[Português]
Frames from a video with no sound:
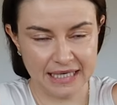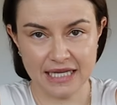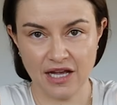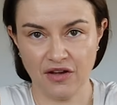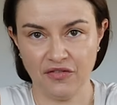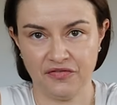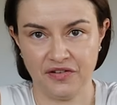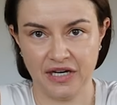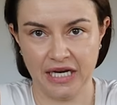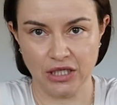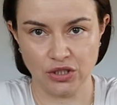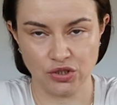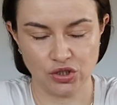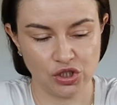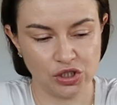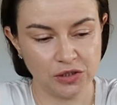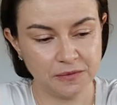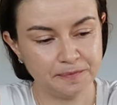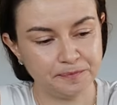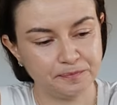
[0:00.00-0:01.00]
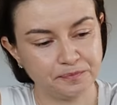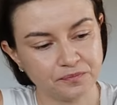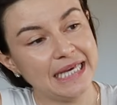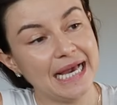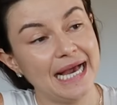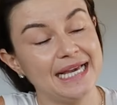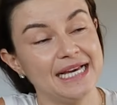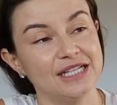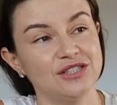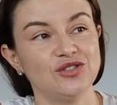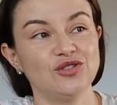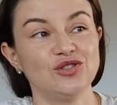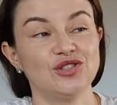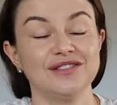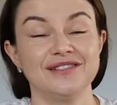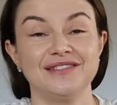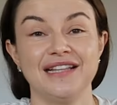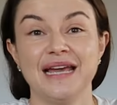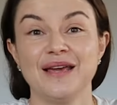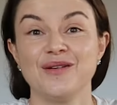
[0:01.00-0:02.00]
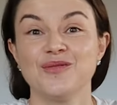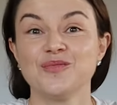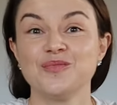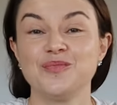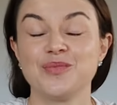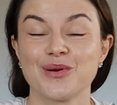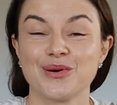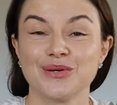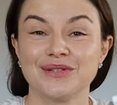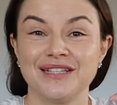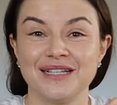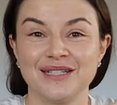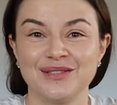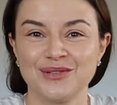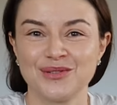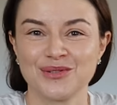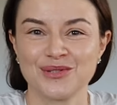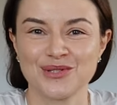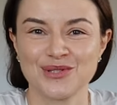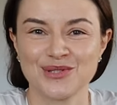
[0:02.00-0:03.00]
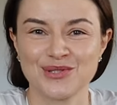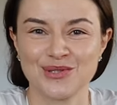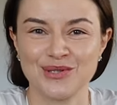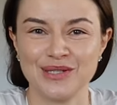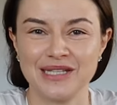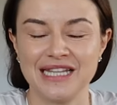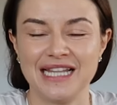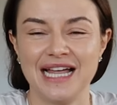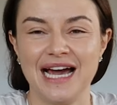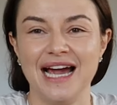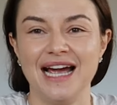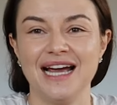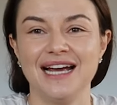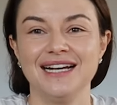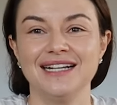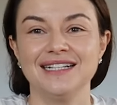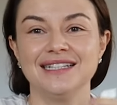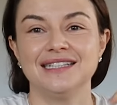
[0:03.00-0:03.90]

aqui da frente. E aí a gente tem um protetor solar